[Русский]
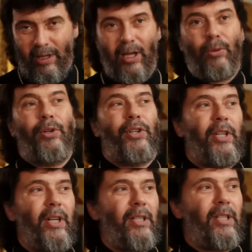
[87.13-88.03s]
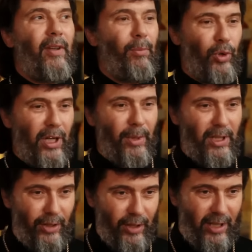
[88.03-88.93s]
Какое счастье своими ушами
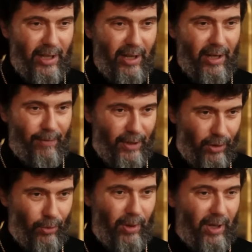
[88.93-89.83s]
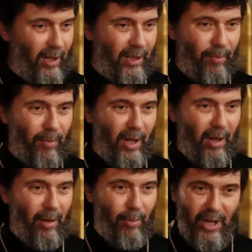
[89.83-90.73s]
слышать весной и летом
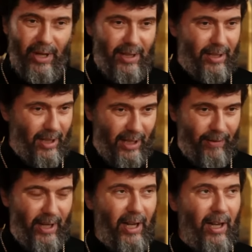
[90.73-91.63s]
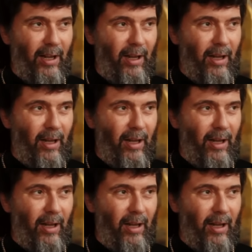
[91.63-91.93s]
пение соловья.